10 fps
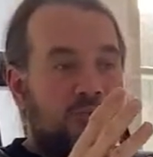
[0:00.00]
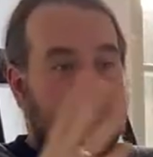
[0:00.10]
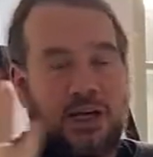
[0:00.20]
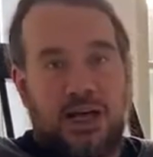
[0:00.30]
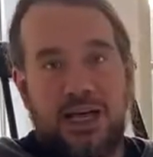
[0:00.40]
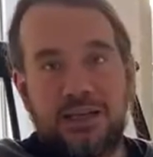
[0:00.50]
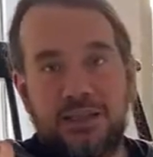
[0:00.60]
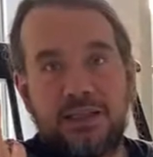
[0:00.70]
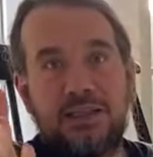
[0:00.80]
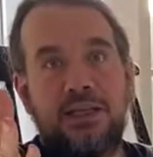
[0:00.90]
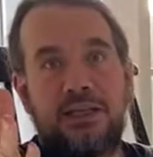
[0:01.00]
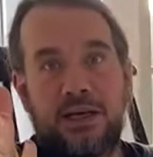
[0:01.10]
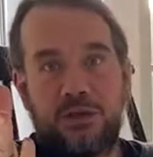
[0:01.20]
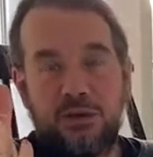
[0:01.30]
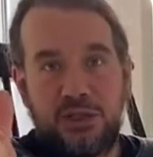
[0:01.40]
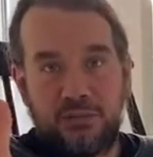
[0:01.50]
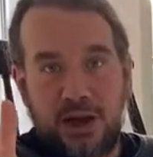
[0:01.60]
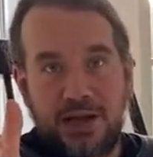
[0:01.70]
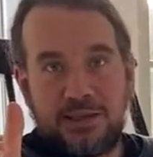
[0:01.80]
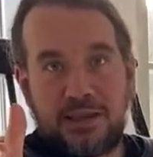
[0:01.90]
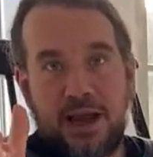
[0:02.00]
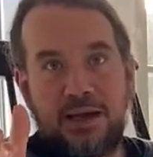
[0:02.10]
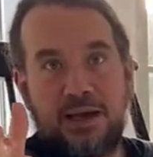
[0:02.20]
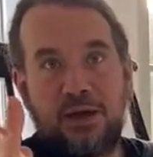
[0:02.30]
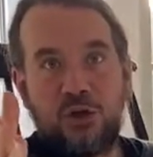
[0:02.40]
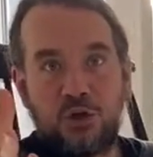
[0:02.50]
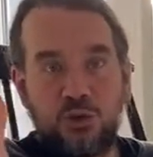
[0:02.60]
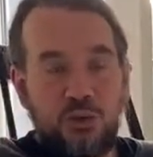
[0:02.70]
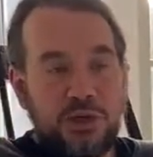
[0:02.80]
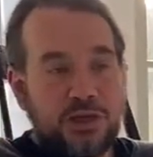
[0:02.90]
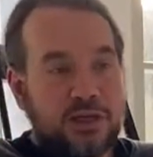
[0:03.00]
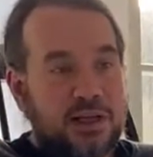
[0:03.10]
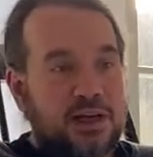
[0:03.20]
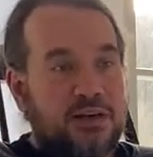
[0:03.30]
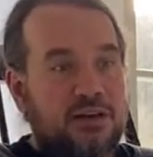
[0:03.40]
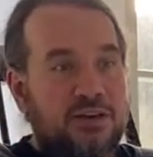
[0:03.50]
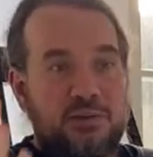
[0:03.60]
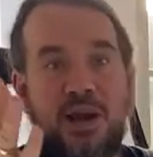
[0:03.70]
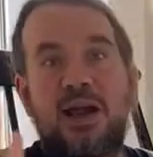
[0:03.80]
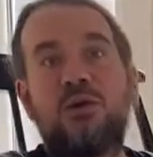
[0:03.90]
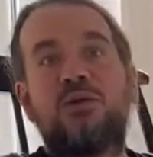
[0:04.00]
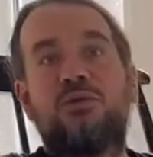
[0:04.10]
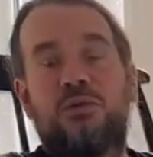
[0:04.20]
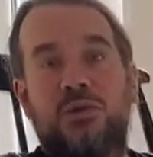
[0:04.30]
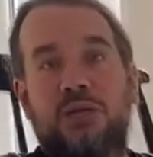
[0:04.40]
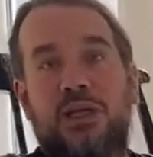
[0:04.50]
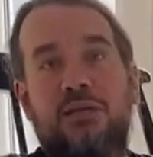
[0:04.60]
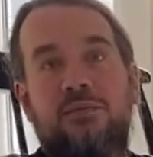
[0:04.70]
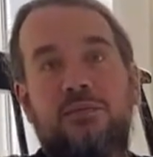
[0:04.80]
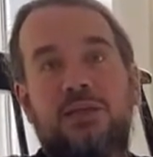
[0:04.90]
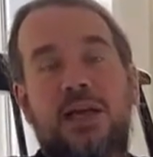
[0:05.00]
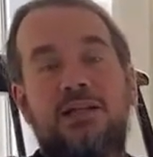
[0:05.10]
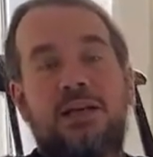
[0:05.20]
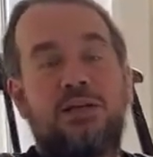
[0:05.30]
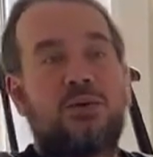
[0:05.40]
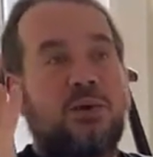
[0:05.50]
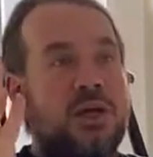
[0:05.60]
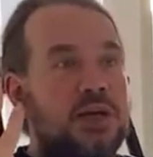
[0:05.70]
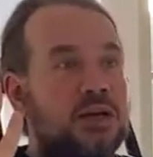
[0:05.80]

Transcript: klar, das interessiert natürlich die meisten einer Studie, was man herausgefunden hat. Das heißt also,